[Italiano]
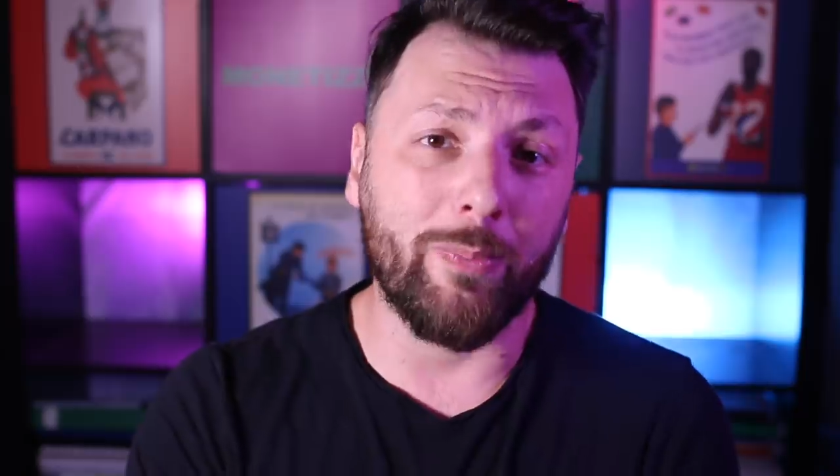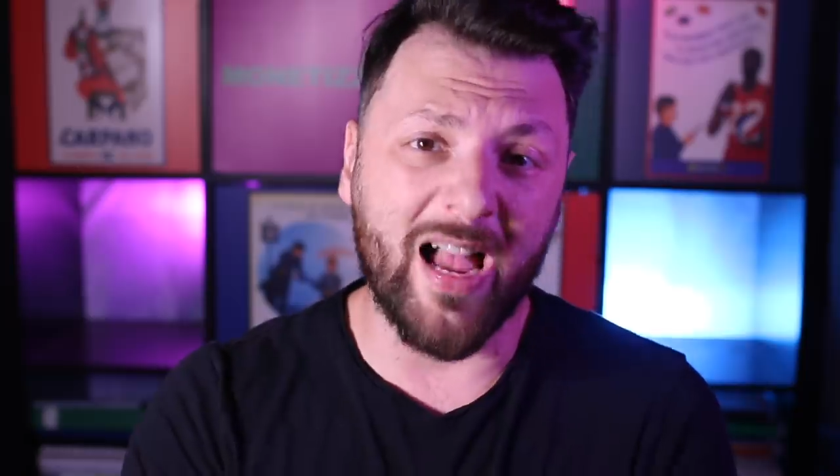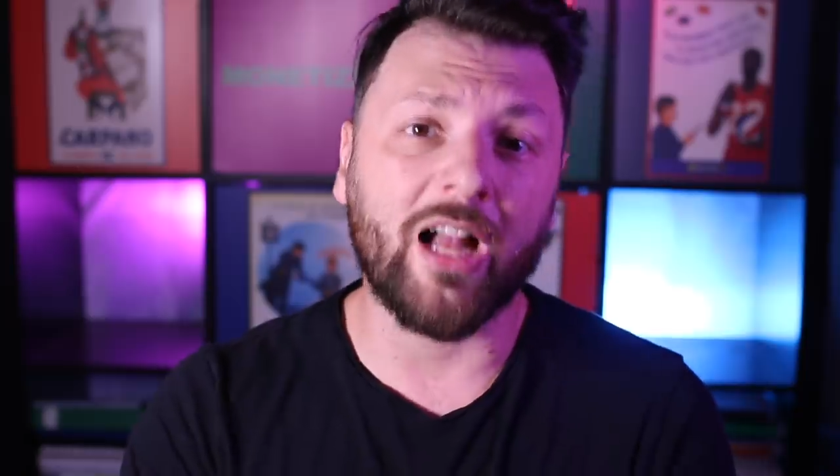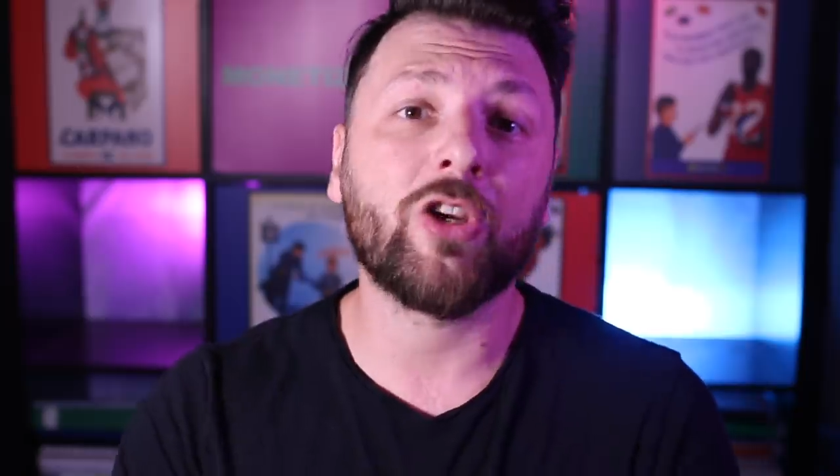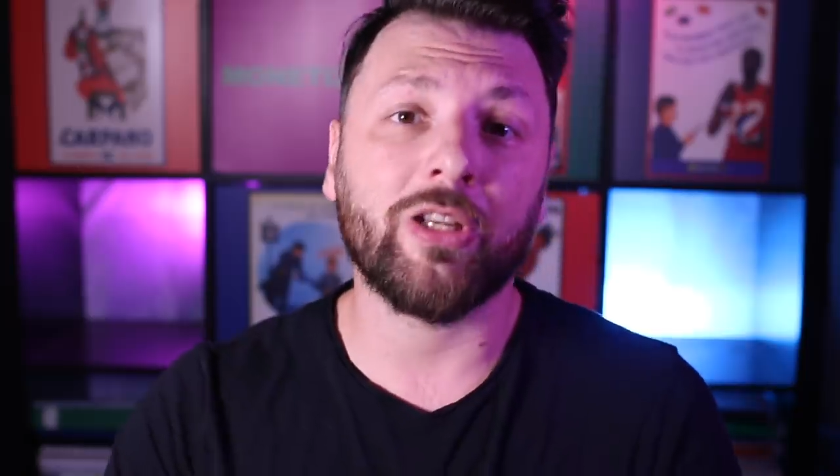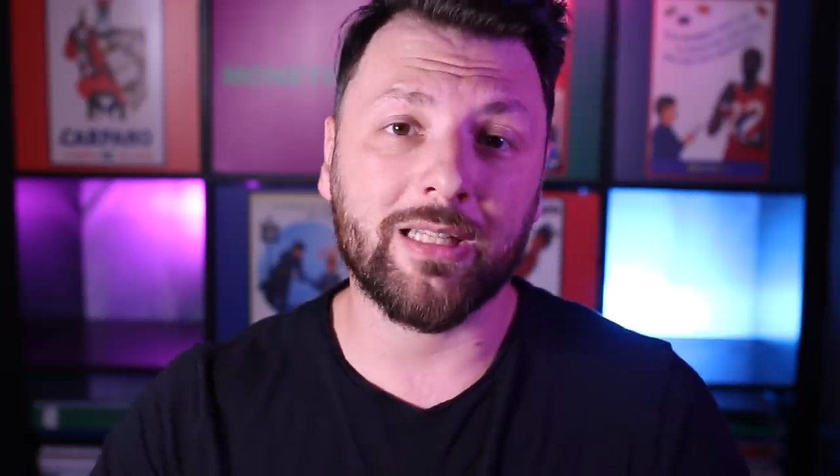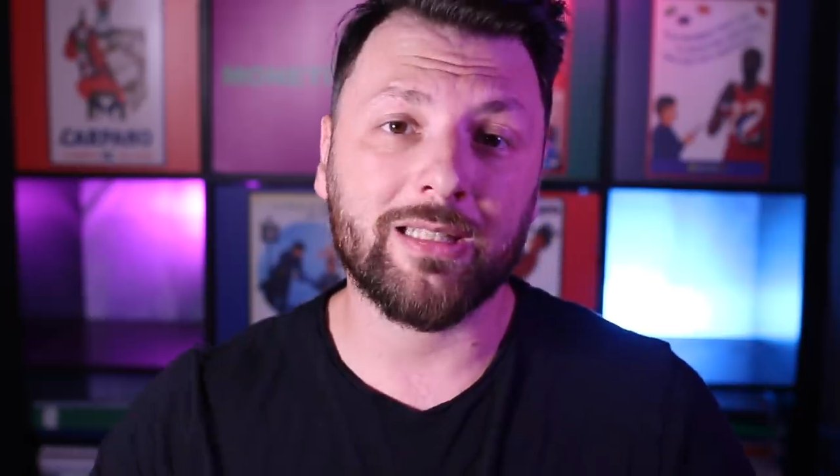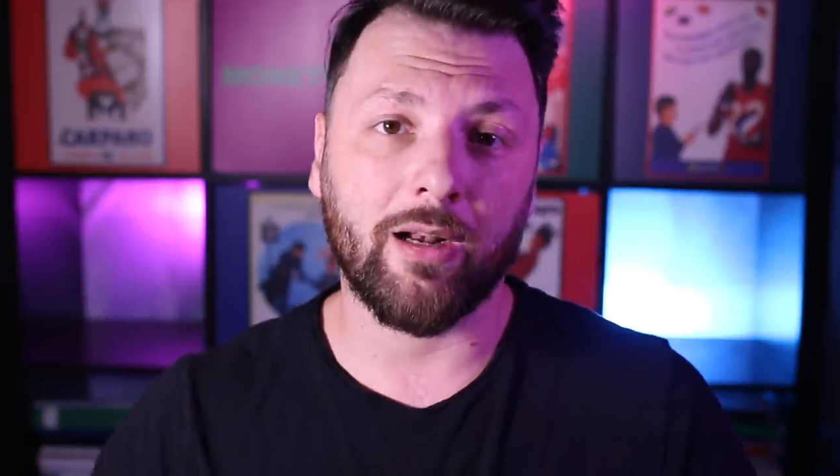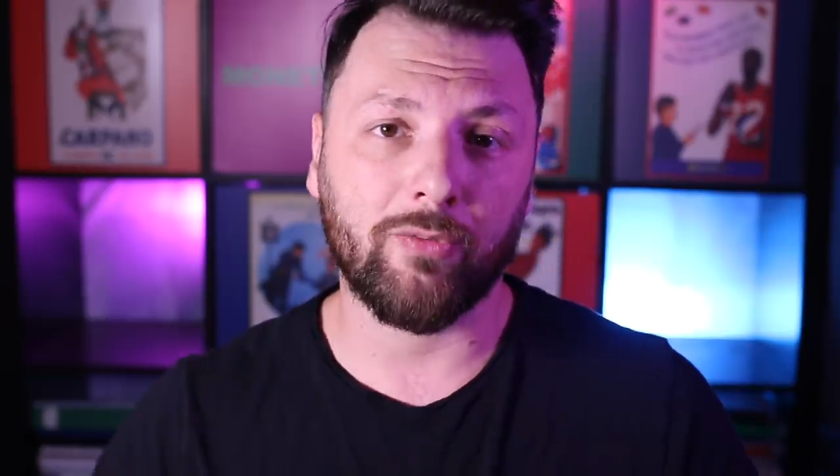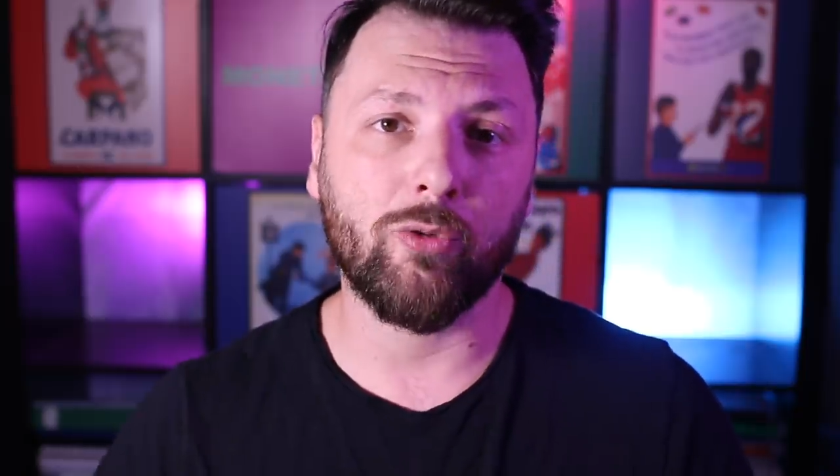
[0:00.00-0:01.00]
piace
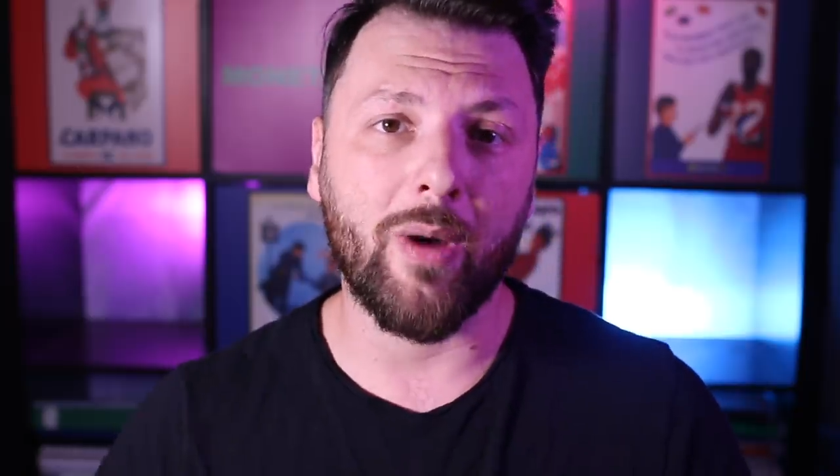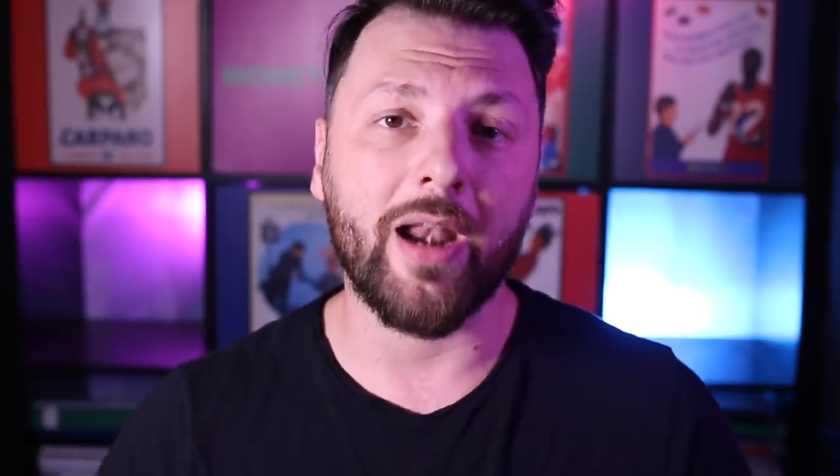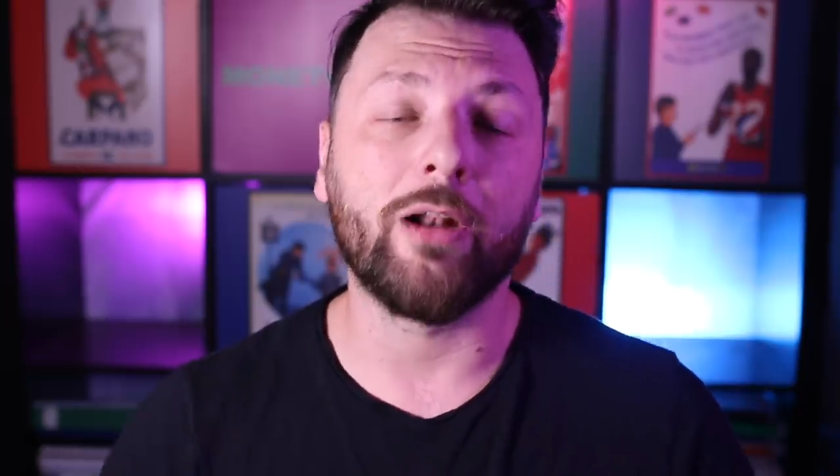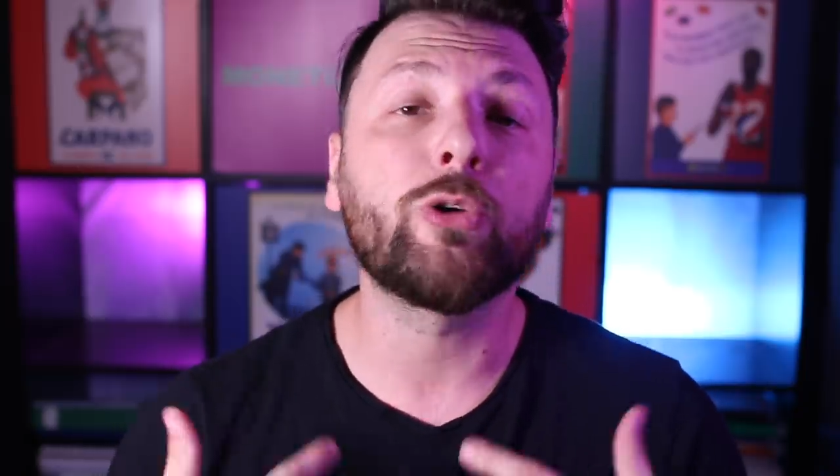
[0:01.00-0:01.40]
iniziare a fumare,